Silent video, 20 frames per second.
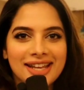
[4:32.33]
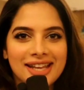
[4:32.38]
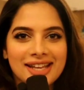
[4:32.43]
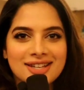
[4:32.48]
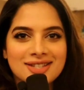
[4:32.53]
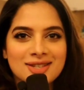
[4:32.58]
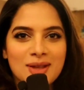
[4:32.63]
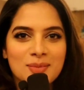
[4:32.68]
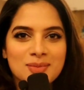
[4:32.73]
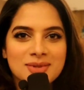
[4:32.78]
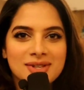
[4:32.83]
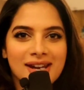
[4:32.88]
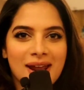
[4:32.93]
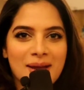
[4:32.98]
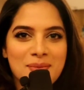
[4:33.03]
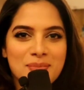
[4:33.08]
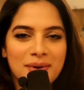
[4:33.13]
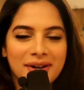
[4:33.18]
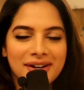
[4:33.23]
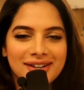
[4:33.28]
நீங்கள்
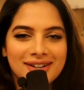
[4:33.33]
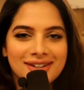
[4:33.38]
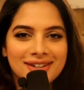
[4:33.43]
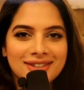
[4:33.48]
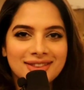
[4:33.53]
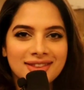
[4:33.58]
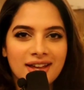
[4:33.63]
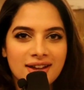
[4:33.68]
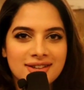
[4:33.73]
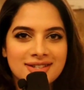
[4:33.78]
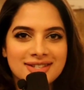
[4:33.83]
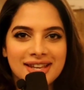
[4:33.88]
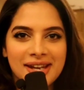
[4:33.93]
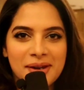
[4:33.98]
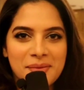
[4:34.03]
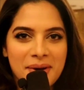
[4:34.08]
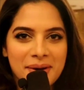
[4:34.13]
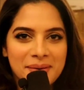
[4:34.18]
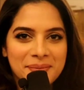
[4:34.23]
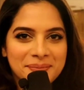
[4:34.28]
சப்ஸ்கிரைப் பண்ணுங்கள் தாஸ்
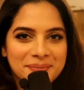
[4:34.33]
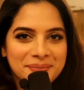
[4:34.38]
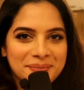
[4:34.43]
சினிமா